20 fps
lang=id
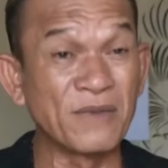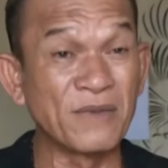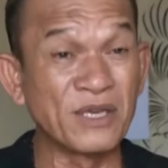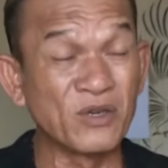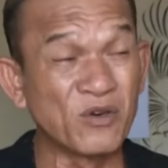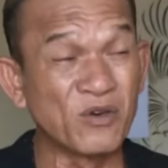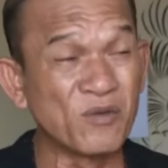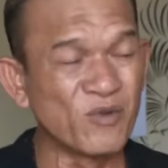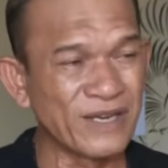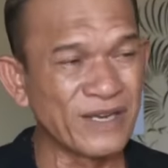
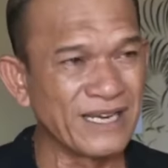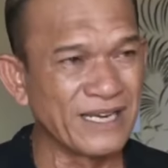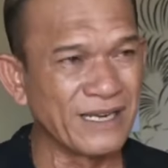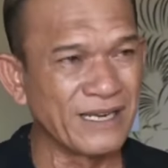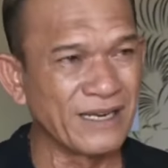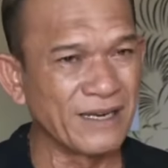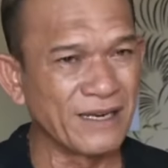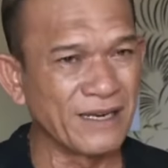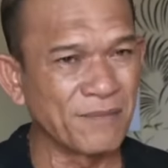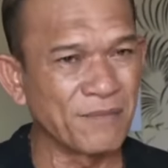minggu mungkin
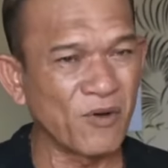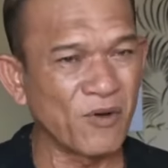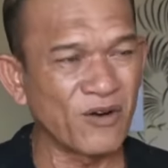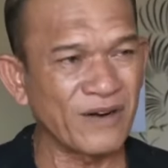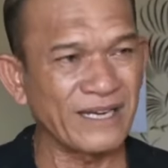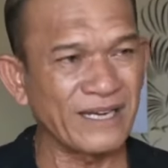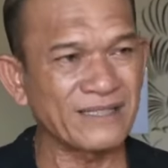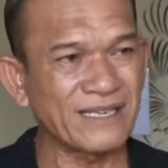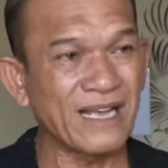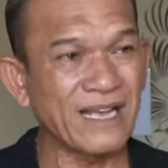di
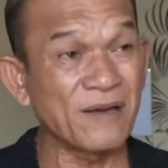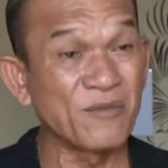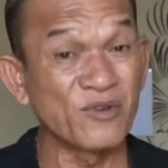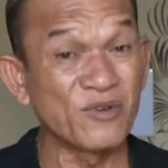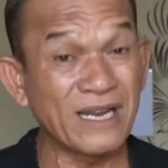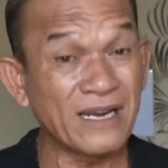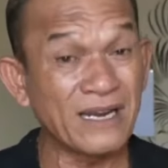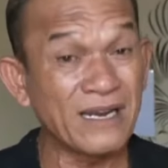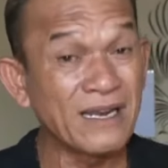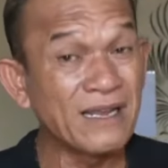Polresta
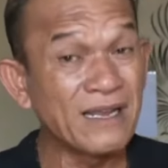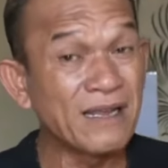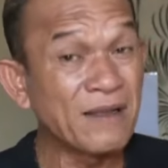kemudian